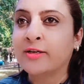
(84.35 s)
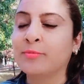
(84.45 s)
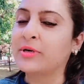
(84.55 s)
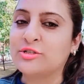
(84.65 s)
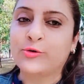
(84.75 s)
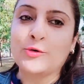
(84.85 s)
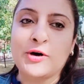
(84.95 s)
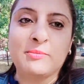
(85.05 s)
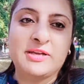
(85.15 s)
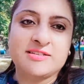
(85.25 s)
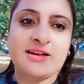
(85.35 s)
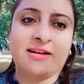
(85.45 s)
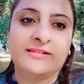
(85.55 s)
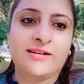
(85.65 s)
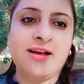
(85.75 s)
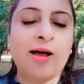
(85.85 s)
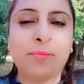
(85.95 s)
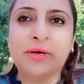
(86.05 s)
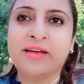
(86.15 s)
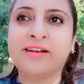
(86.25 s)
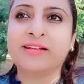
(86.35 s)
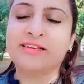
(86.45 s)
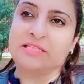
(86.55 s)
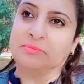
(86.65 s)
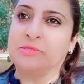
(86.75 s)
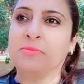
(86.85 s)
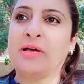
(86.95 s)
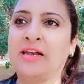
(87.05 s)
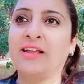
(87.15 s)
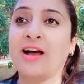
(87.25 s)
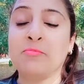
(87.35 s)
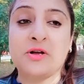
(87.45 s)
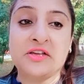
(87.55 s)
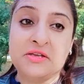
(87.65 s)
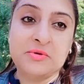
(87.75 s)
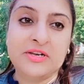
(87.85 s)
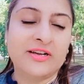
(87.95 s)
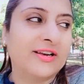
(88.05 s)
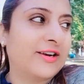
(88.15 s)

बच्चों को हमेशा रहता है ना अपना ही रहता है सबसे पहले आप कहीं भी निकल रहे